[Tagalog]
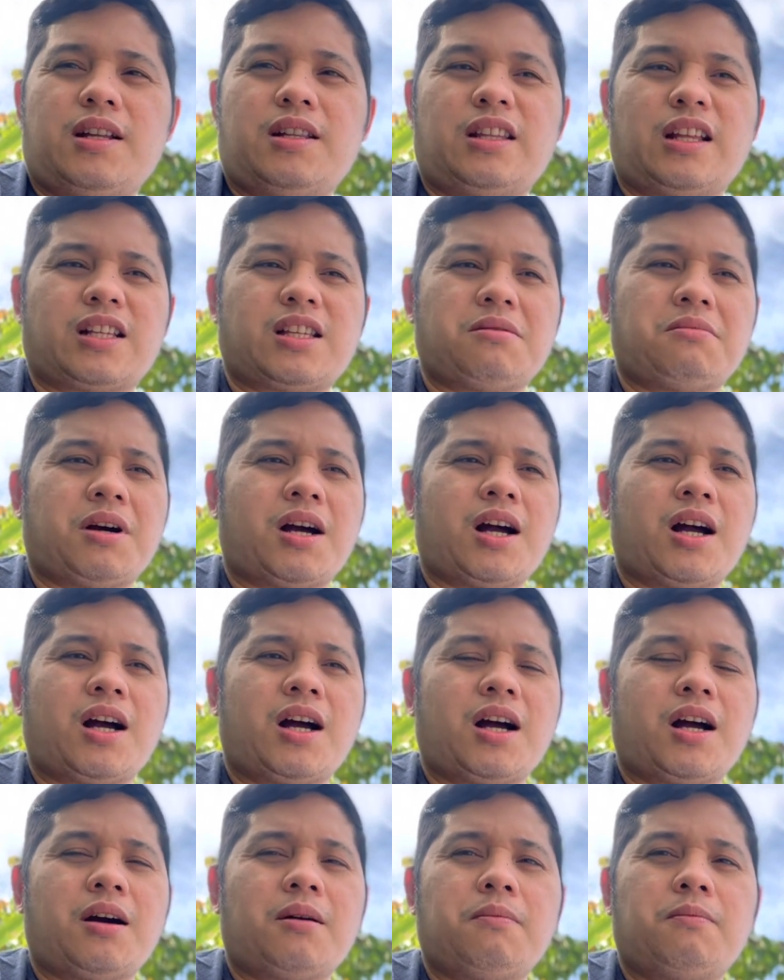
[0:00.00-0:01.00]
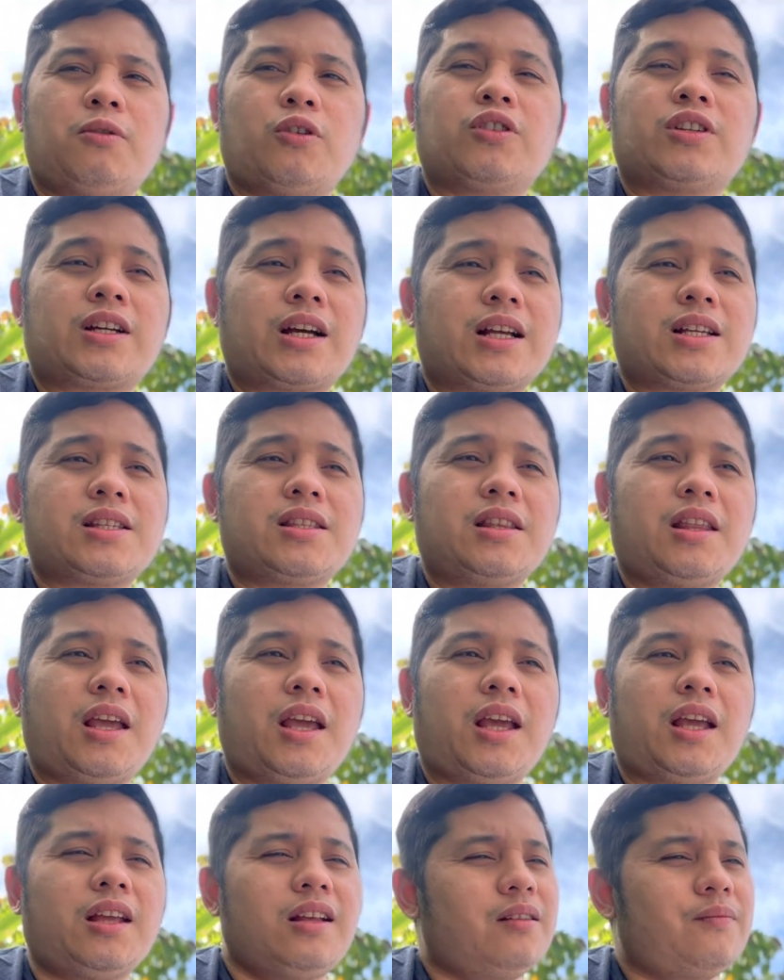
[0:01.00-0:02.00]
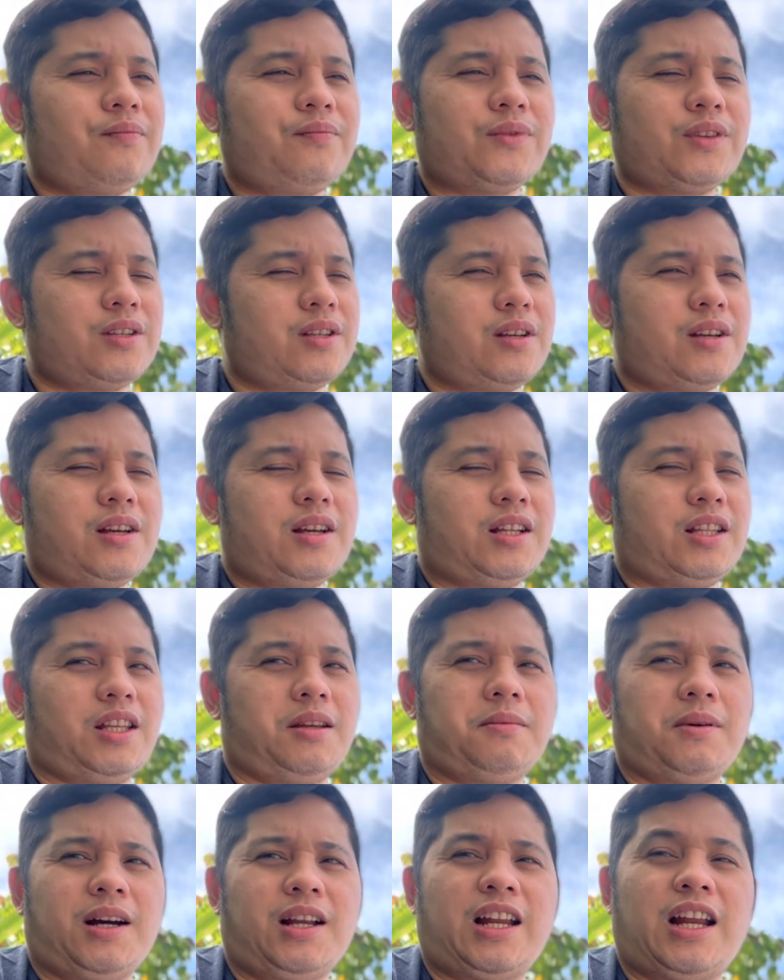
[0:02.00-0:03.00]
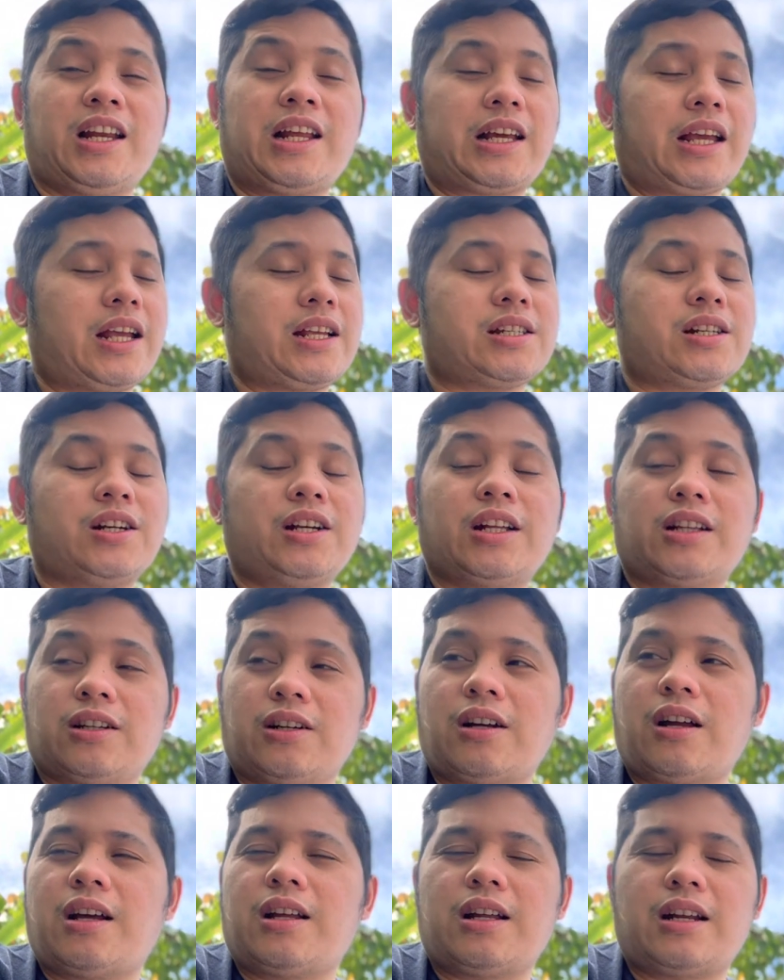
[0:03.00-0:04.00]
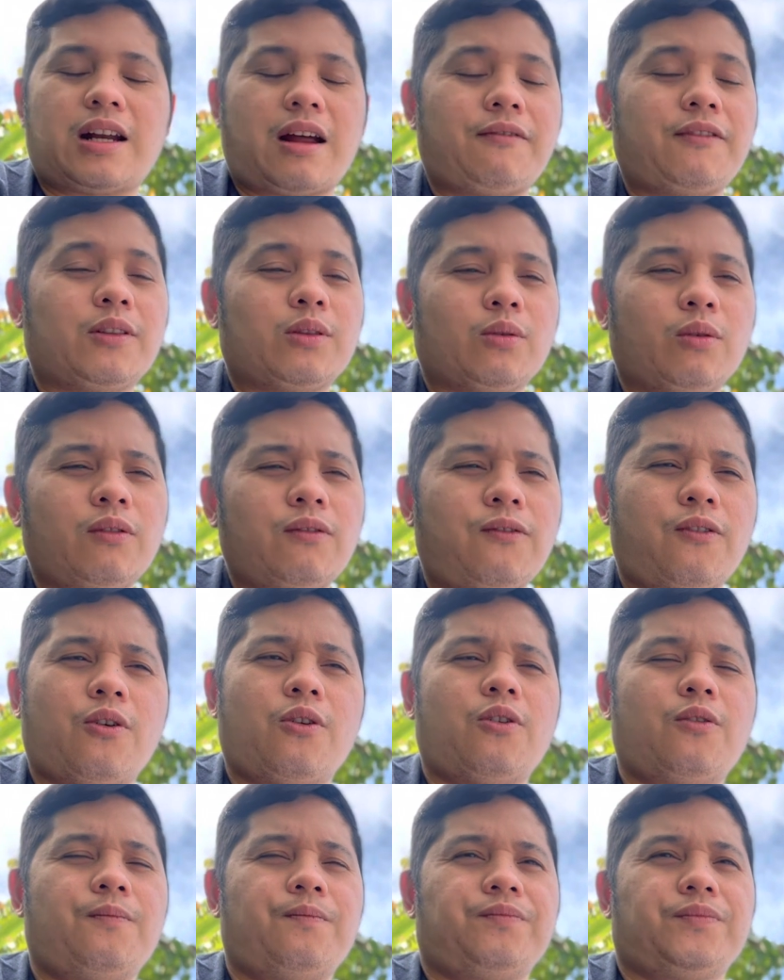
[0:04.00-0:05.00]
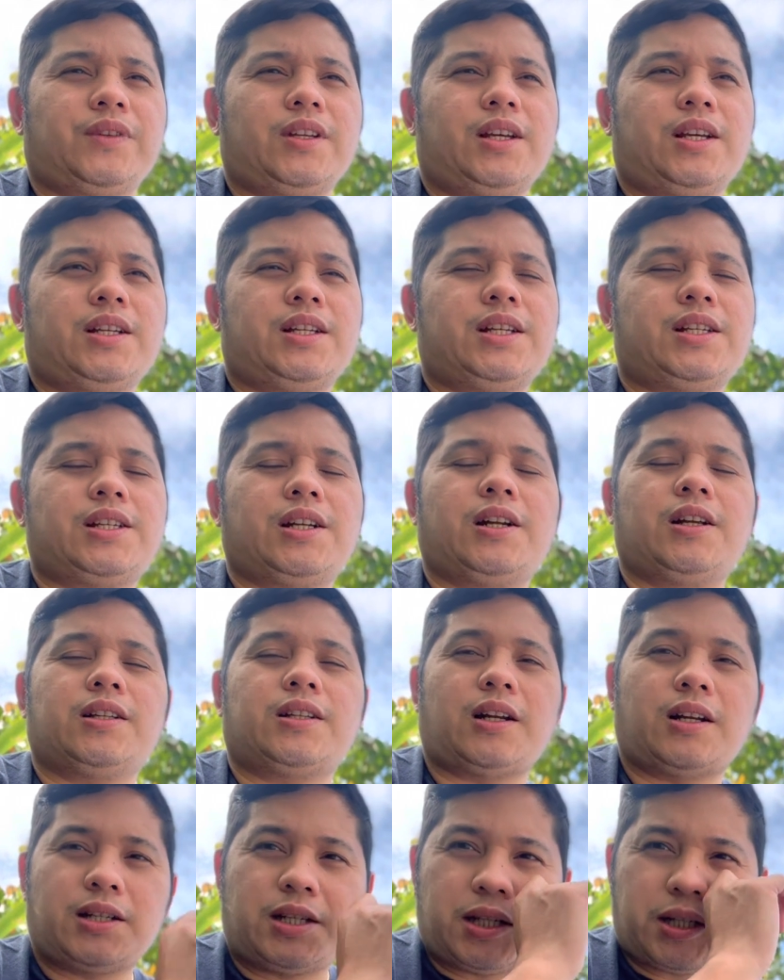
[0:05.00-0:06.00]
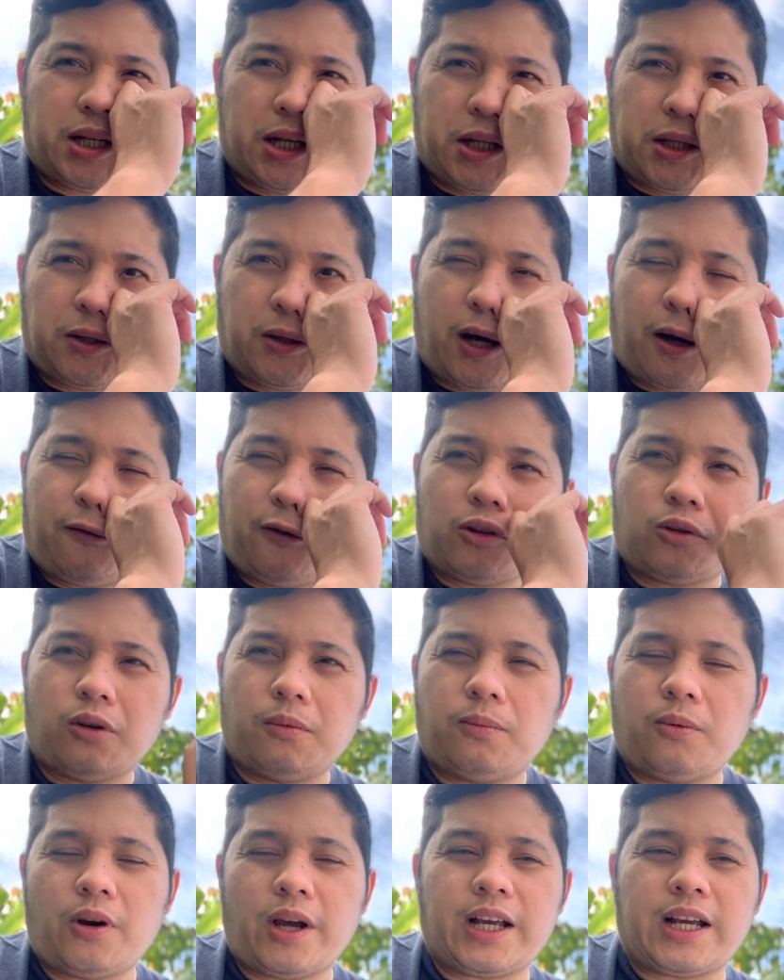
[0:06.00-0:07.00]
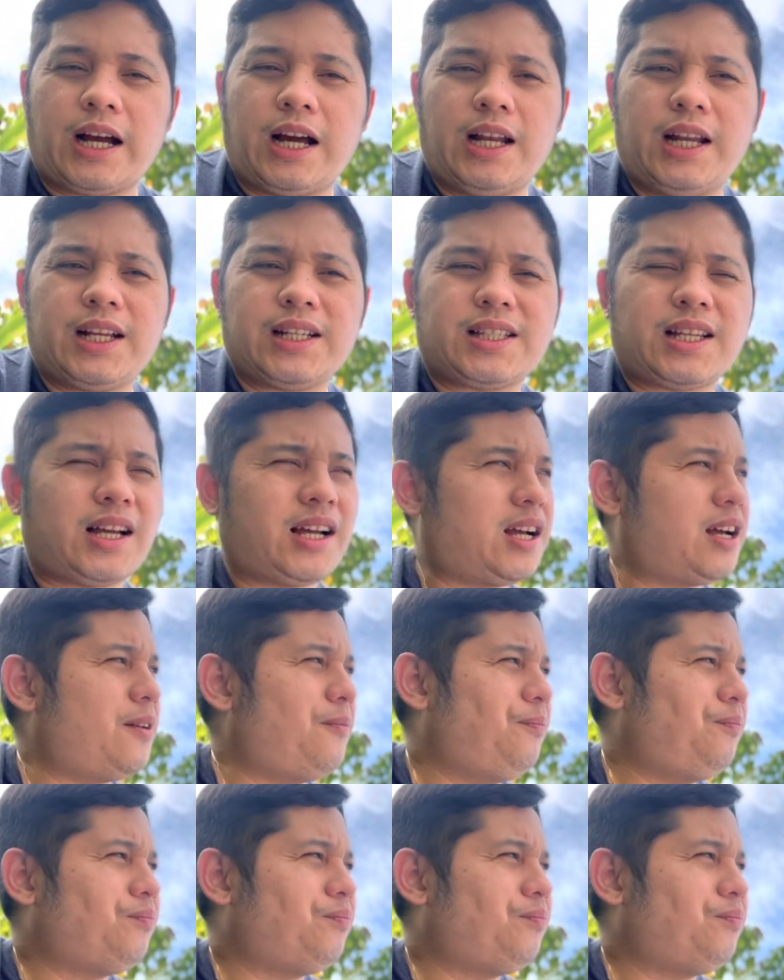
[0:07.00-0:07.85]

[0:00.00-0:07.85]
nasa mga broadcasting iba lalang kay Senator Rafi Tulfo si Senator, si Senator Rafi Tulfo ay galing sa